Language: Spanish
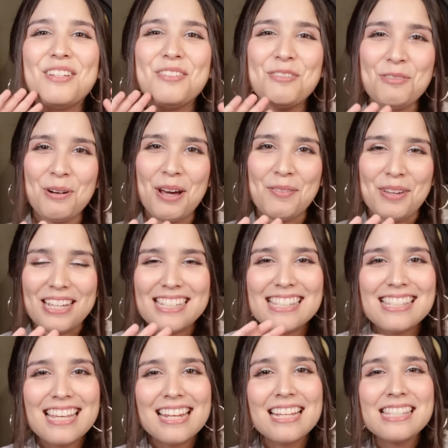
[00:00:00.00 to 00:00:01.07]
9.
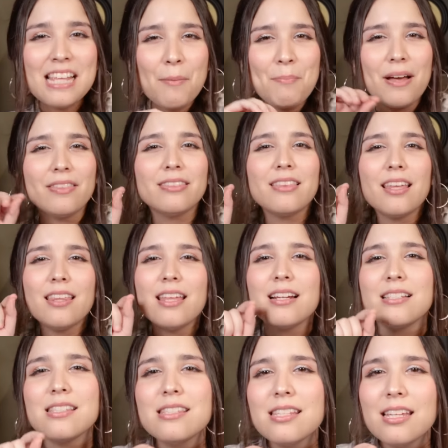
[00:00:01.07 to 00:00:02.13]
Si eres amante
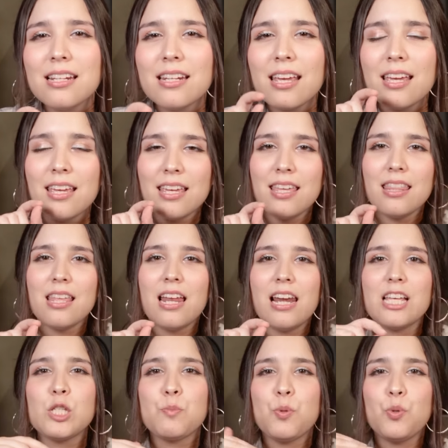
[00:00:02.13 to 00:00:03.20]
del cine y de
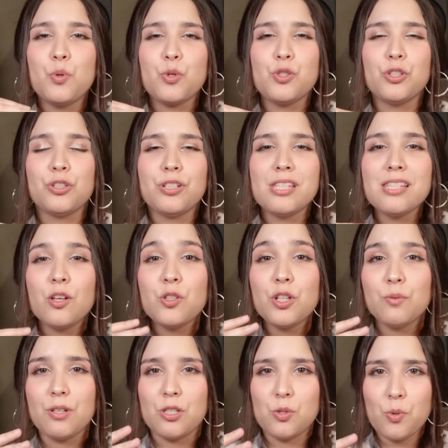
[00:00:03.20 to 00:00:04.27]
las producciones
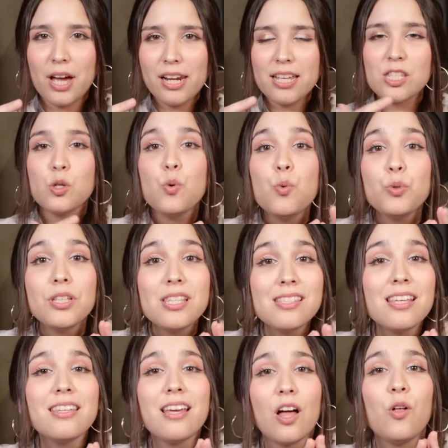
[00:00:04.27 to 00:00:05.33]
audiovisuales, un
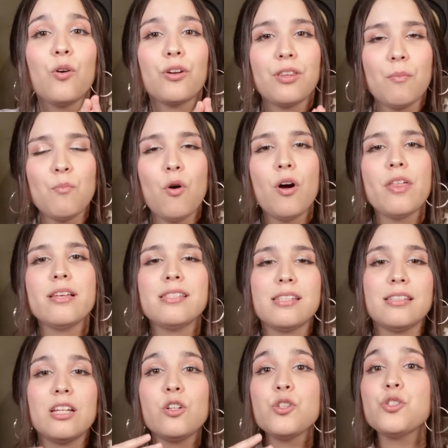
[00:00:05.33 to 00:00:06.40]
diseñador de modas
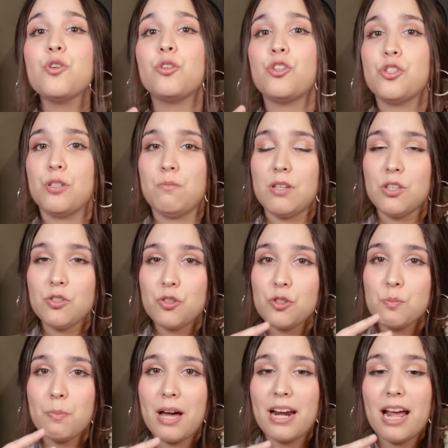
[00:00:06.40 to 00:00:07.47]
tiene los
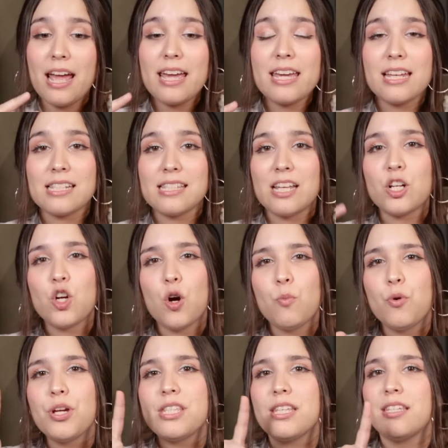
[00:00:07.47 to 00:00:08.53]
conocimientos para ejercer
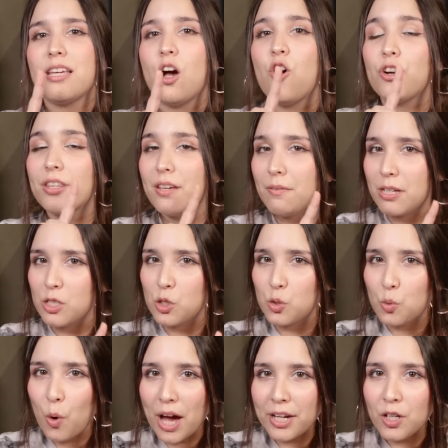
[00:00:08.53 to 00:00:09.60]
como diseñador de
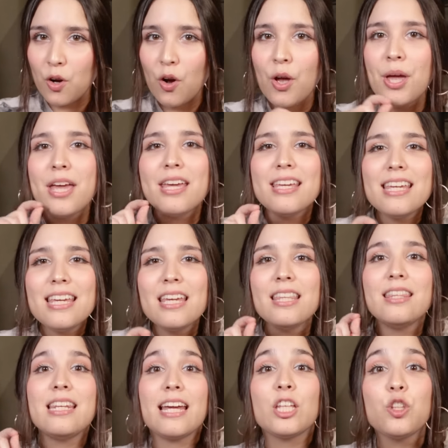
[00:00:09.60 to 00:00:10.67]
vestuario y
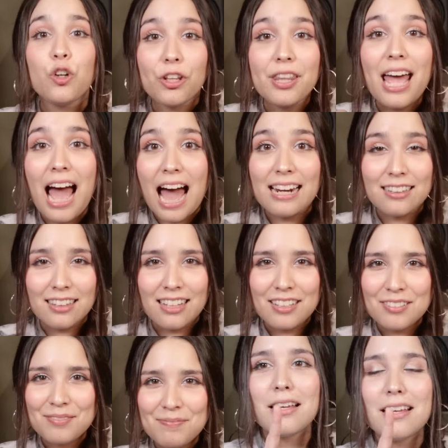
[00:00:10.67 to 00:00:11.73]
director de arte.